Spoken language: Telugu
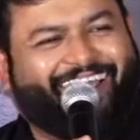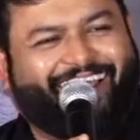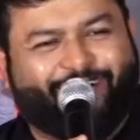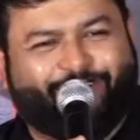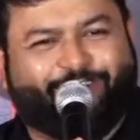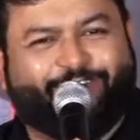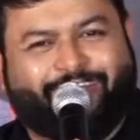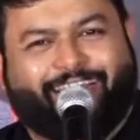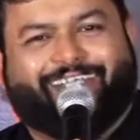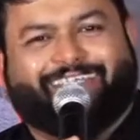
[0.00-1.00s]
ఎలా ఉంటుంది ఒక
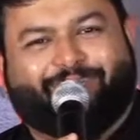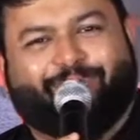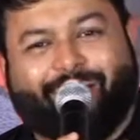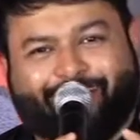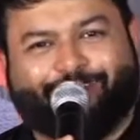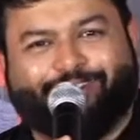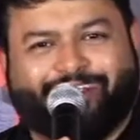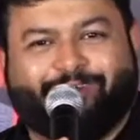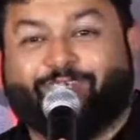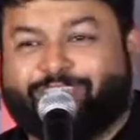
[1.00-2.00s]
రాజ్యసభ అక్కడ
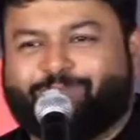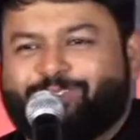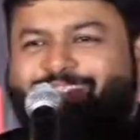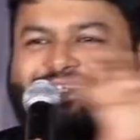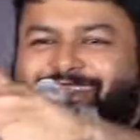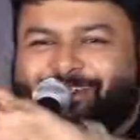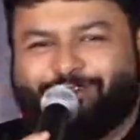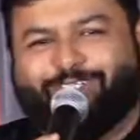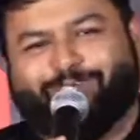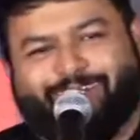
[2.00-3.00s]
కూర్చుని మొత్తం మ్యూజిషియన్స్ని
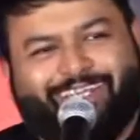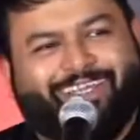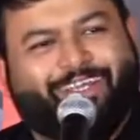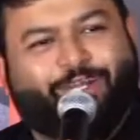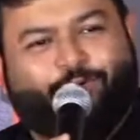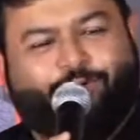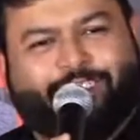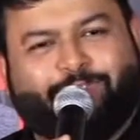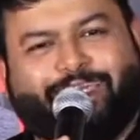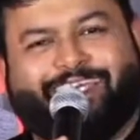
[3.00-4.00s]
కూర్చోబెట్టి ఒక
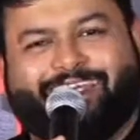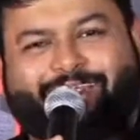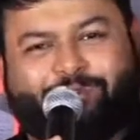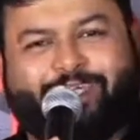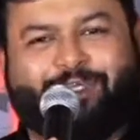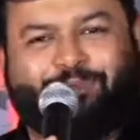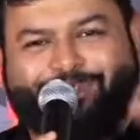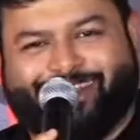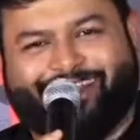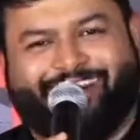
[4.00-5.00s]
స్పీకర్ స్పీకర్
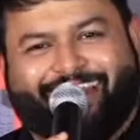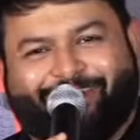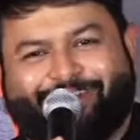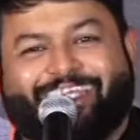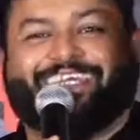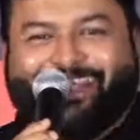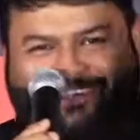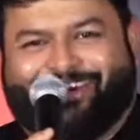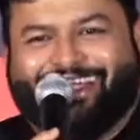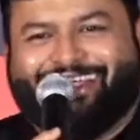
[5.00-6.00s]
పొజిషన్లో నేను ఉండి
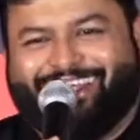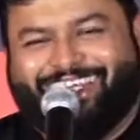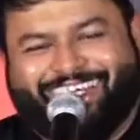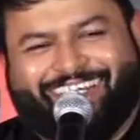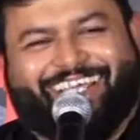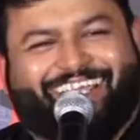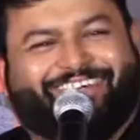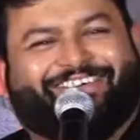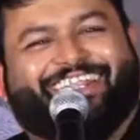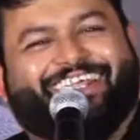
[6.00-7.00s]
వాయించండి అంటే ఎలా
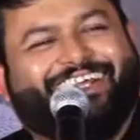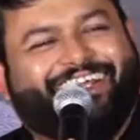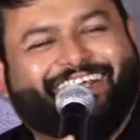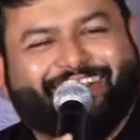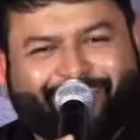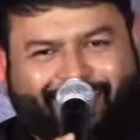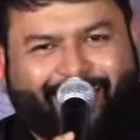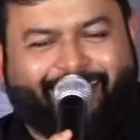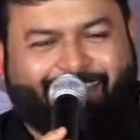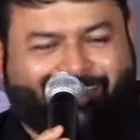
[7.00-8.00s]
ఉంటుంది సో
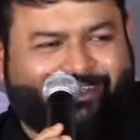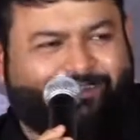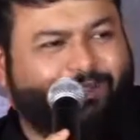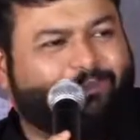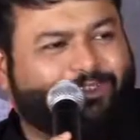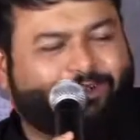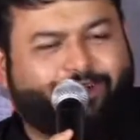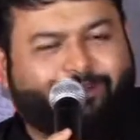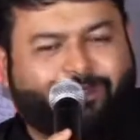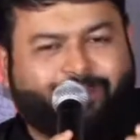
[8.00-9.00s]
అదే ఈ ఫిల్మ్ స్కోర్
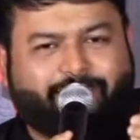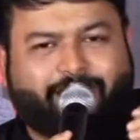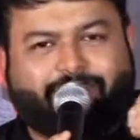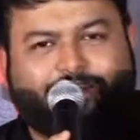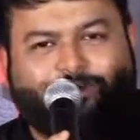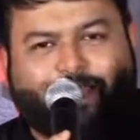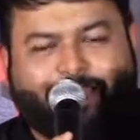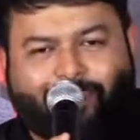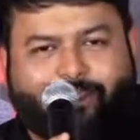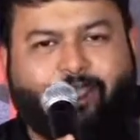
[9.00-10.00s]
అనమాట దట్స్ హౌ ఐ
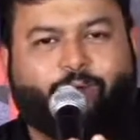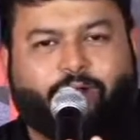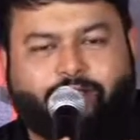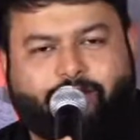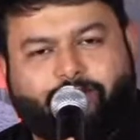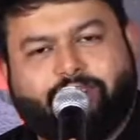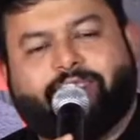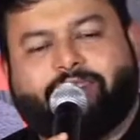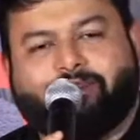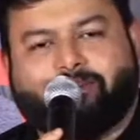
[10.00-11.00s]
ఐ వాంటెడ్ టు
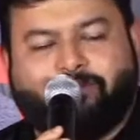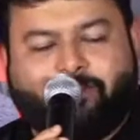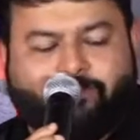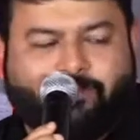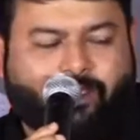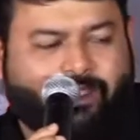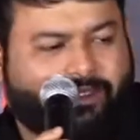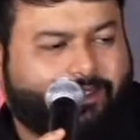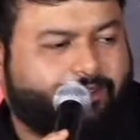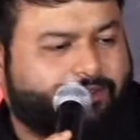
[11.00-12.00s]
డిజైన్ దిస్ ఫిల్మ్
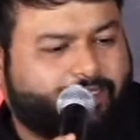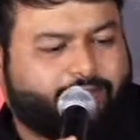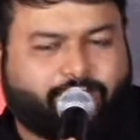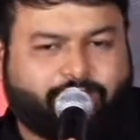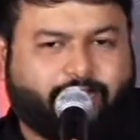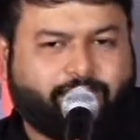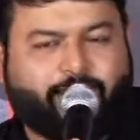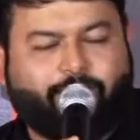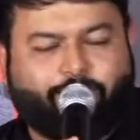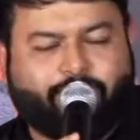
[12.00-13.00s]
అండ్ ఈరోజు ఆ
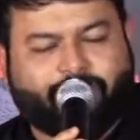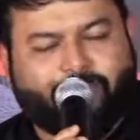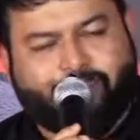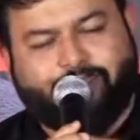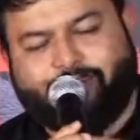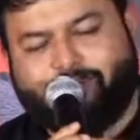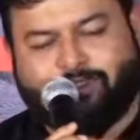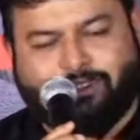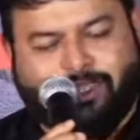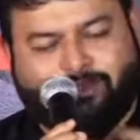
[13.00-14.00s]
అప్లాస్ అదే
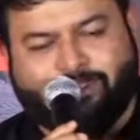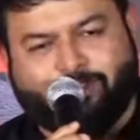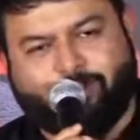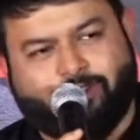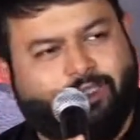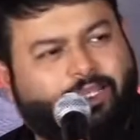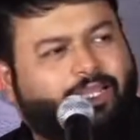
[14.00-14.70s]
ఇట్ కేవస్ టు అస్